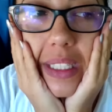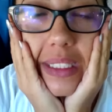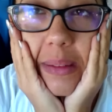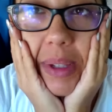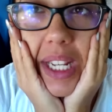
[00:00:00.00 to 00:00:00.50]

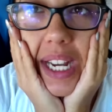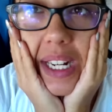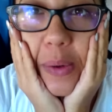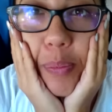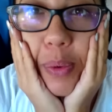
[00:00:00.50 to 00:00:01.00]
desde mi
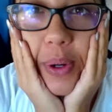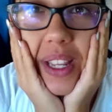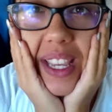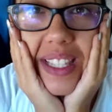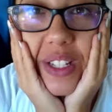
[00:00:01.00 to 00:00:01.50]
carro
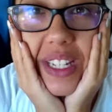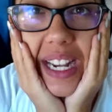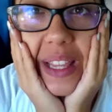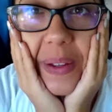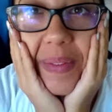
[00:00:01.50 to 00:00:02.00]
porque estoy
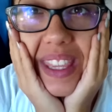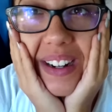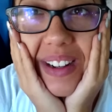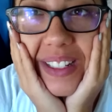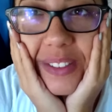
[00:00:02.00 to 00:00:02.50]
llegando a mi
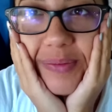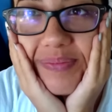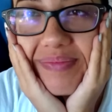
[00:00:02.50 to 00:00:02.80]
trabajo.